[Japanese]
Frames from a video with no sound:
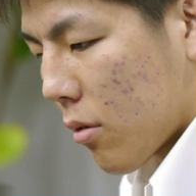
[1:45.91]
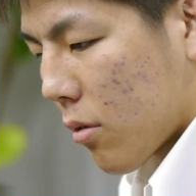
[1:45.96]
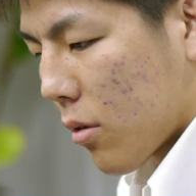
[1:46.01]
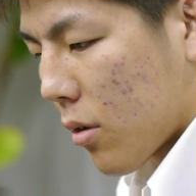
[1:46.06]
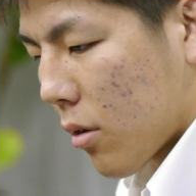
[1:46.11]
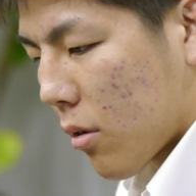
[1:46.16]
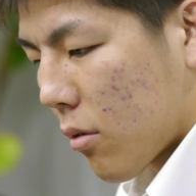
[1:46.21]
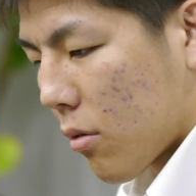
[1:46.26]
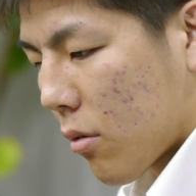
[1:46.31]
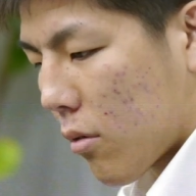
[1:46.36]
そうで
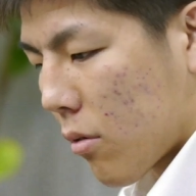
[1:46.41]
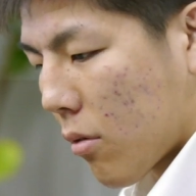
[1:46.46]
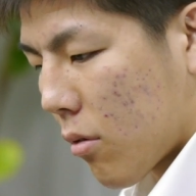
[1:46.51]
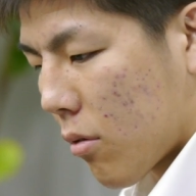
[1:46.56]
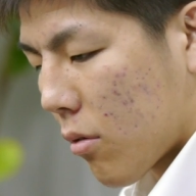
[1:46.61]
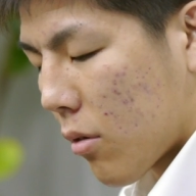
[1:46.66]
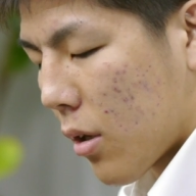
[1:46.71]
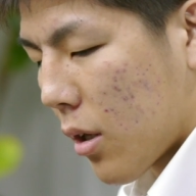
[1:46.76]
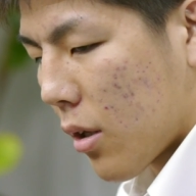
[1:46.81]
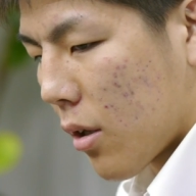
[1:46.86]
すね
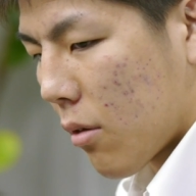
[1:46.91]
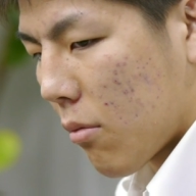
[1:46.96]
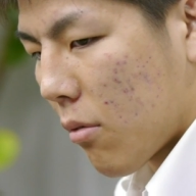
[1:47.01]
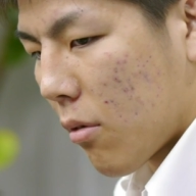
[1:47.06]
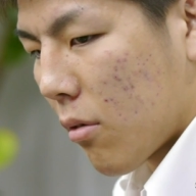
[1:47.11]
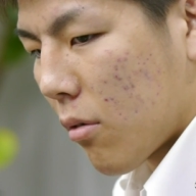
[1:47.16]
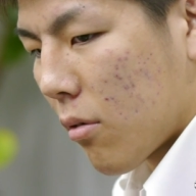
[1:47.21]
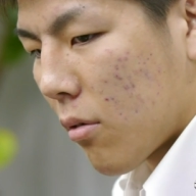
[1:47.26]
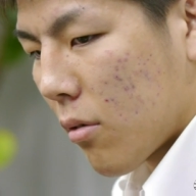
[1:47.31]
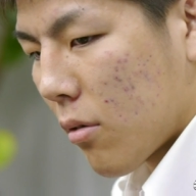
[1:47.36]
国内で
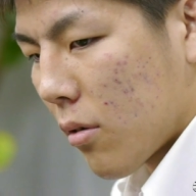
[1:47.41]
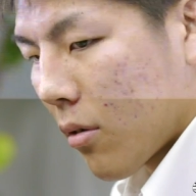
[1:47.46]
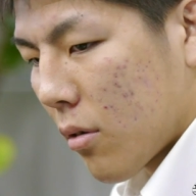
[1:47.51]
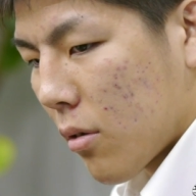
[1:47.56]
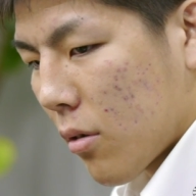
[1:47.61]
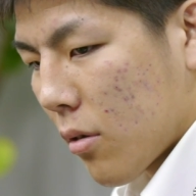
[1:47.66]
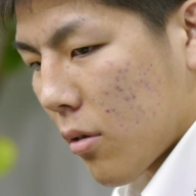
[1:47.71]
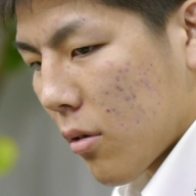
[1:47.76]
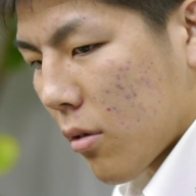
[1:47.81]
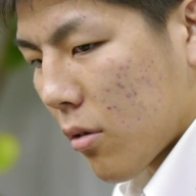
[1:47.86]
も
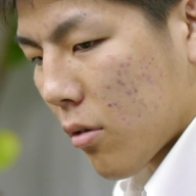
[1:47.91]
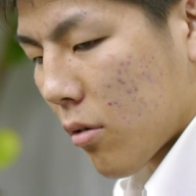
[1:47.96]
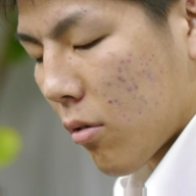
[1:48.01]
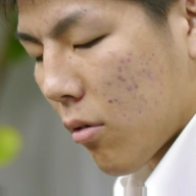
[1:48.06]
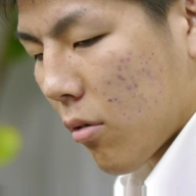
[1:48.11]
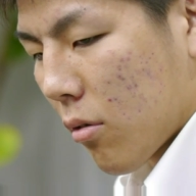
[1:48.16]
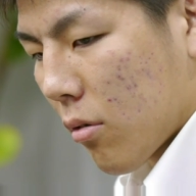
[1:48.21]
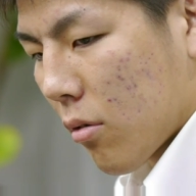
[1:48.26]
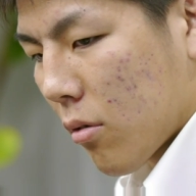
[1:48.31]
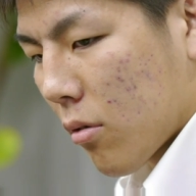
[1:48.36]
ずっ
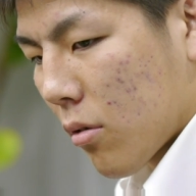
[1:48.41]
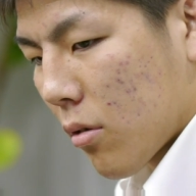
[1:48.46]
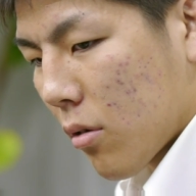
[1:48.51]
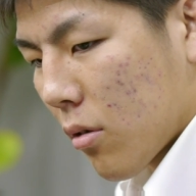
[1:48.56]
と